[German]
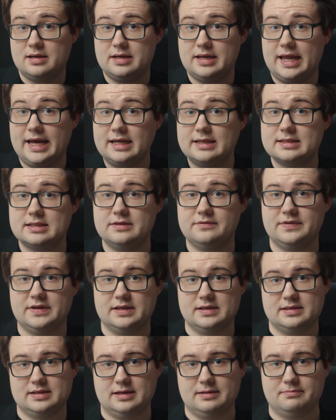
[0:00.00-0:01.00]
nächsten
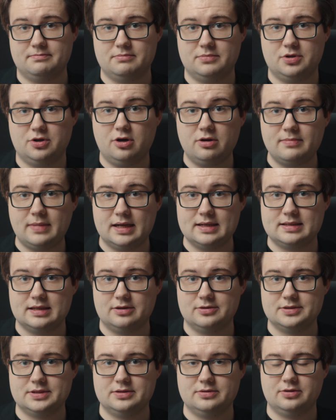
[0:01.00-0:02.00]
Winter nochmal
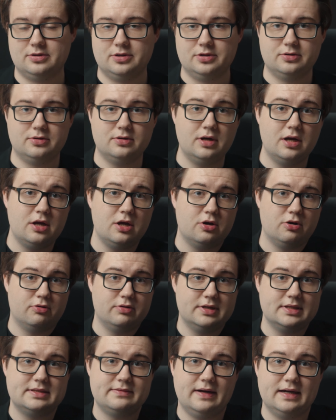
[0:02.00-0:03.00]
1000 Euro
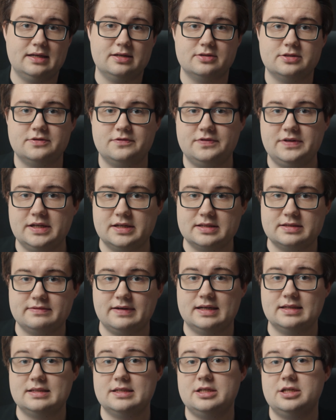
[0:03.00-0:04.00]
und in
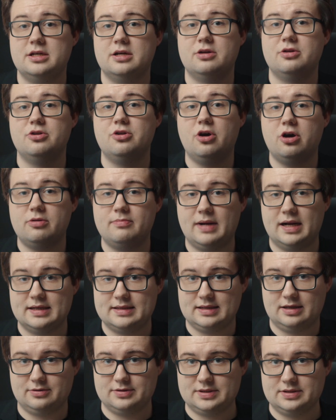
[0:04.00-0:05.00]
2024 nochmal
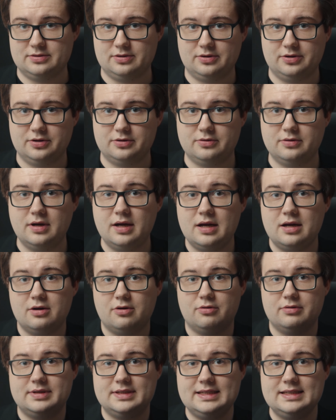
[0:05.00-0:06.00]
1000 Euro
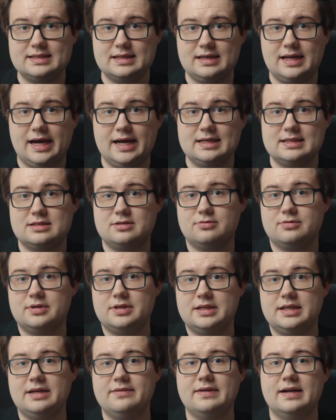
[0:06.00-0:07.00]
und diese
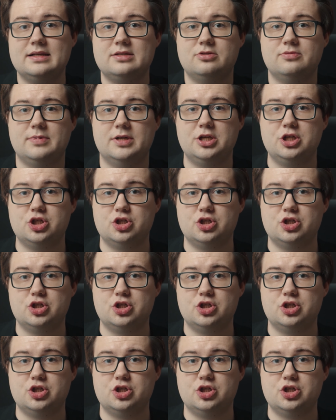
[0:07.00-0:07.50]
Leistungen jeweils über die